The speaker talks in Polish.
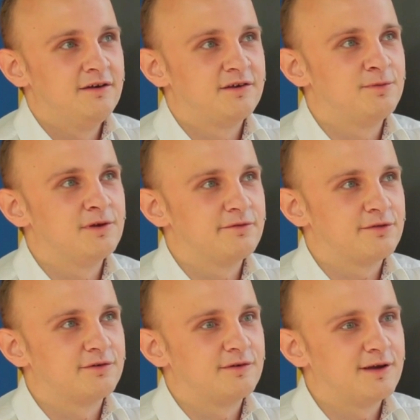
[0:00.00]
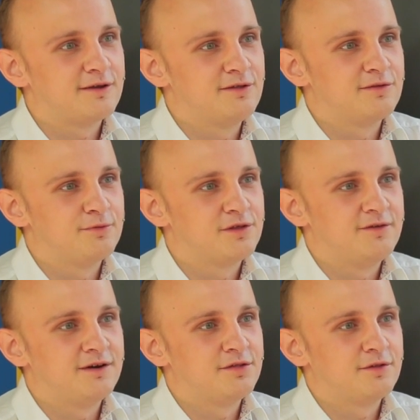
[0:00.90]
żeby nie wyskoczyły jakieś
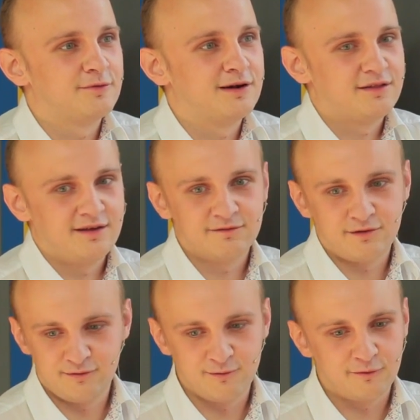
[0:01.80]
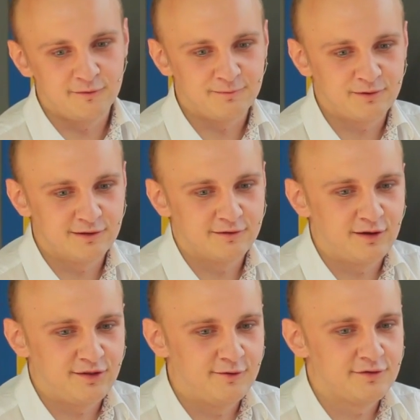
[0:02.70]
niespodziewane sytuacje, jak w zeszłym roku na przykład
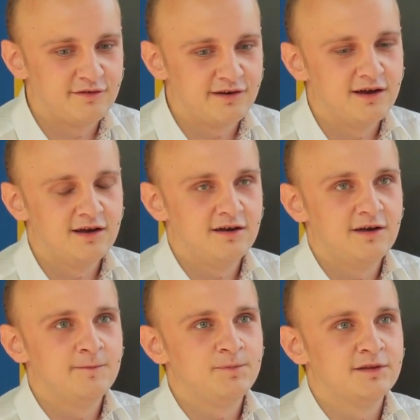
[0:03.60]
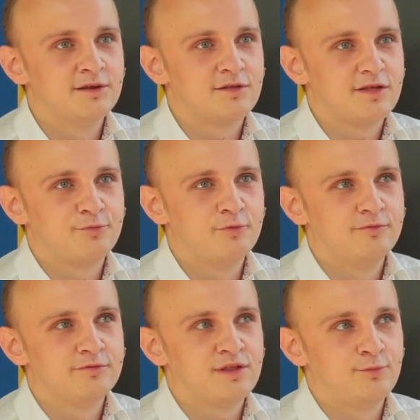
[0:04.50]
okazało się, że jeden
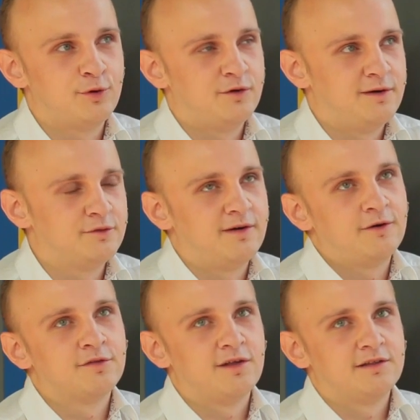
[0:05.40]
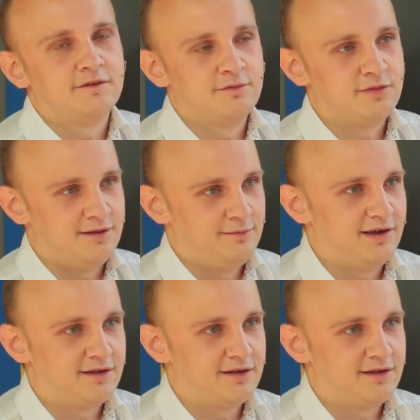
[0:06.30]
zespół zabukował dwa koncerty w tym samym